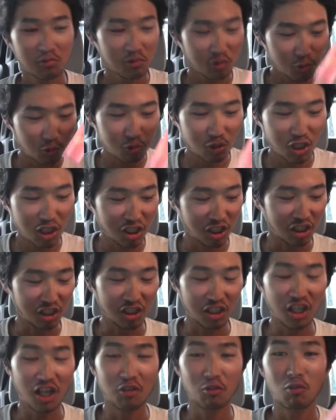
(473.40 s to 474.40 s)
ご丁寧
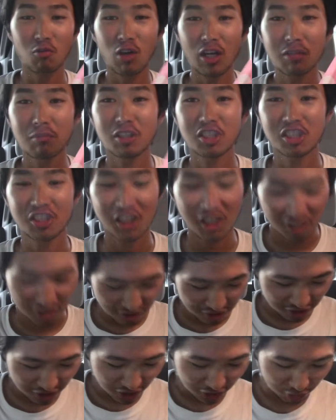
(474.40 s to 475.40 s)
にね、あの、割り箸ね、
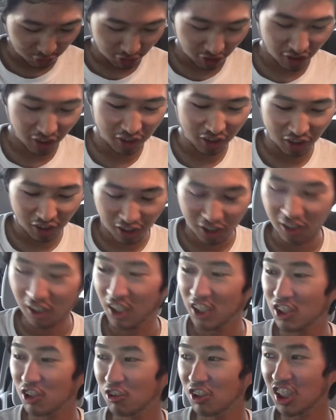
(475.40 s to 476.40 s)
つけてくれたんでね、
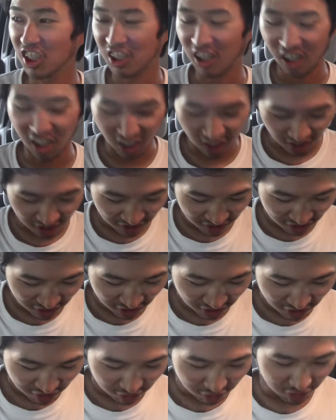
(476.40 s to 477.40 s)
レジの兄ちゃんが。う
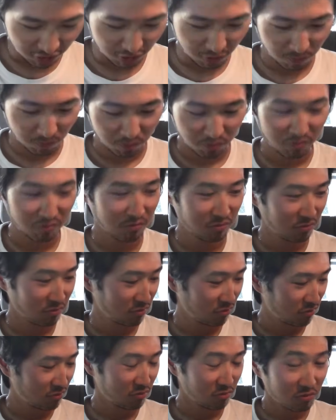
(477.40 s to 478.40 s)
ん。
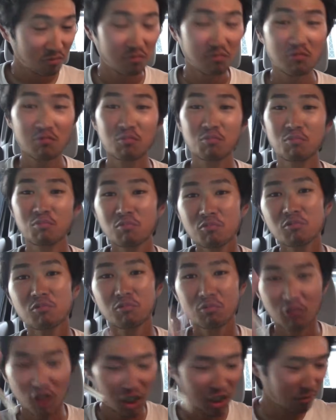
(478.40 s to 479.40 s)

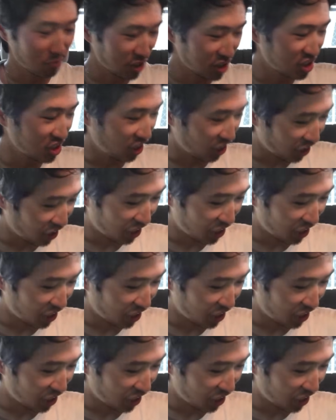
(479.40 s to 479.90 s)
割り箸で